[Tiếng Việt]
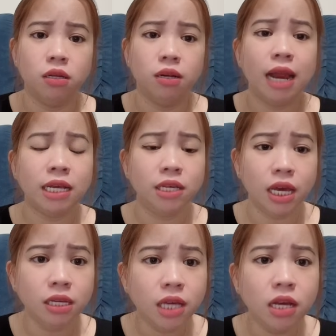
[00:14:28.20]
là
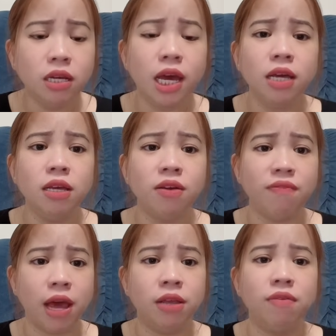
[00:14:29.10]
chị chứng kiến như
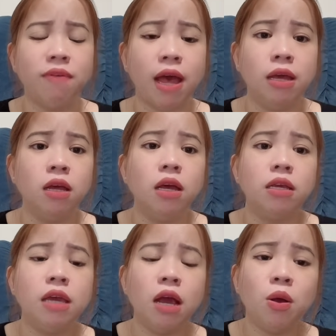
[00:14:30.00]
vậy như vậy
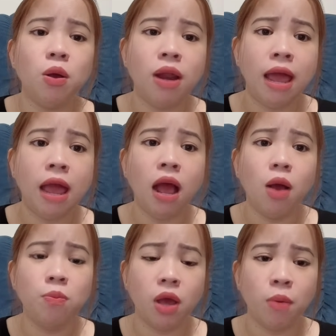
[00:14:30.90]
Chắc có lẽ
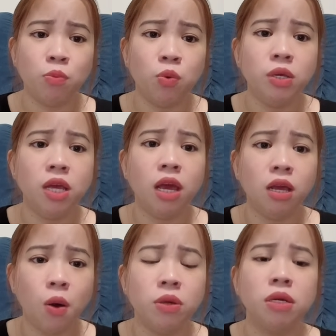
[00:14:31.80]
ông chồng của chị
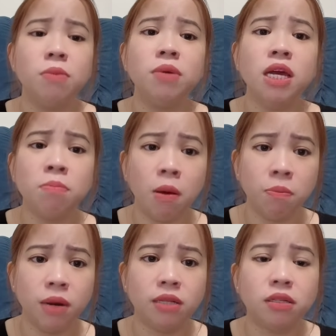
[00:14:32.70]
ngồi trong kia bóc
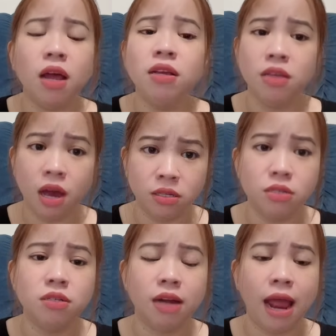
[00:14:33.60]
lịch tới giờ
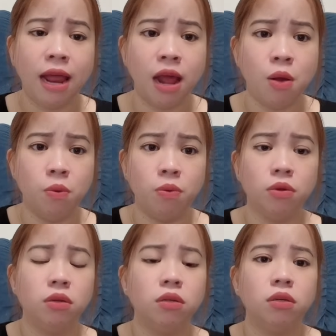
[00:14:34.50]
chưa ra đâu
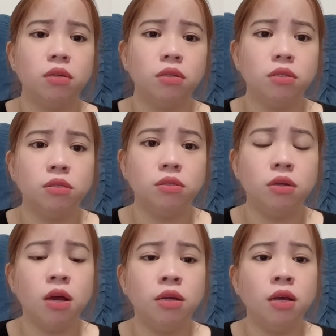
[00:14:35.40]

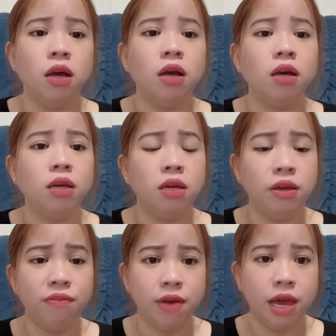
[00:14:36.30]
Trời ơi
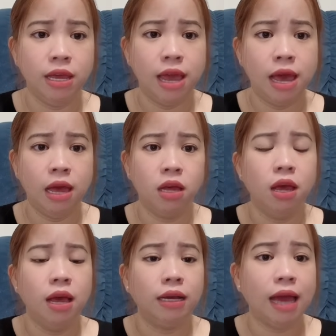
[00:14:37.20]
khi về nhà
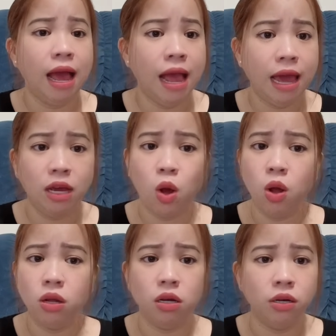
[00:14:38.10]
Cả hai
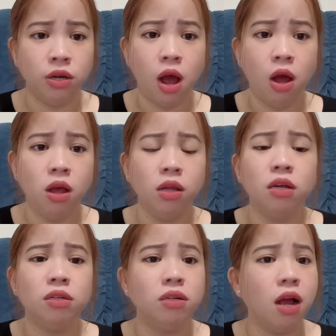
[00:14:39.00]
con người đó
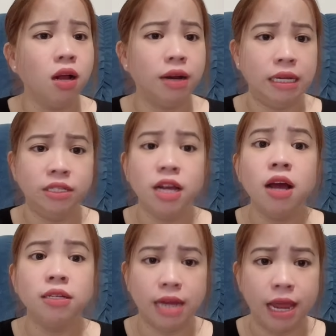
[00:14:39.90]
rất là trơ
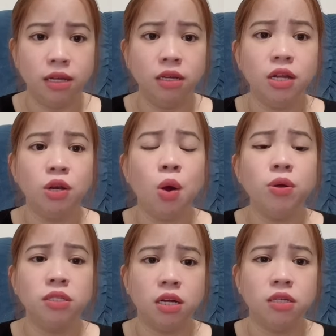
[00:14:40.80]
trẽn khi đối
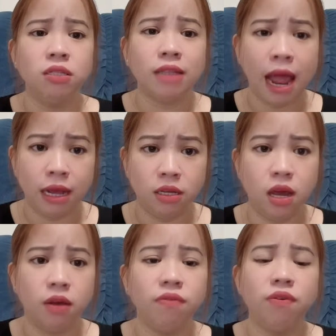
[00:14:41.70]
xử tàn
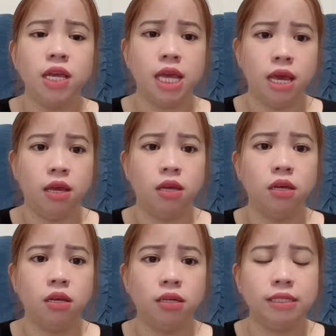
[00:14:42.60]
nhẫn với chị
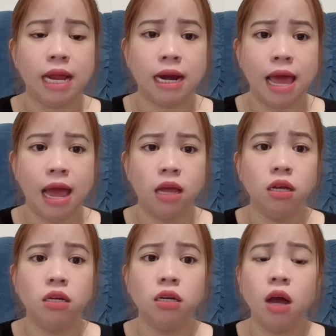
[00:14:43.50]
Rằng là
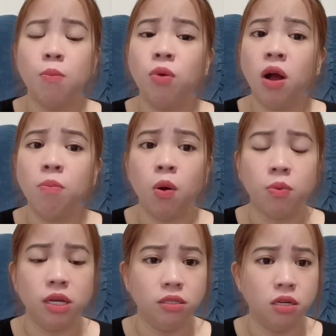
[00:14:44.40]
không có một
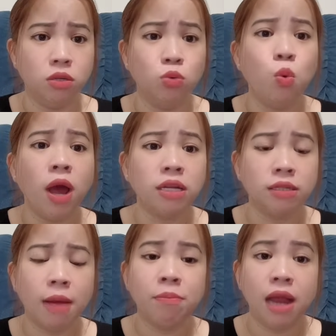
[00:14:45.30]
cái sự quan
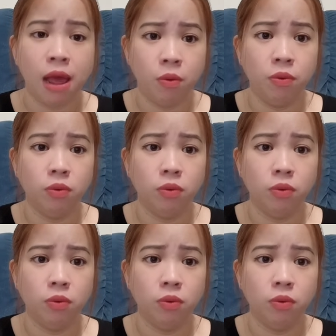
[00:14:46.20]
tâm nào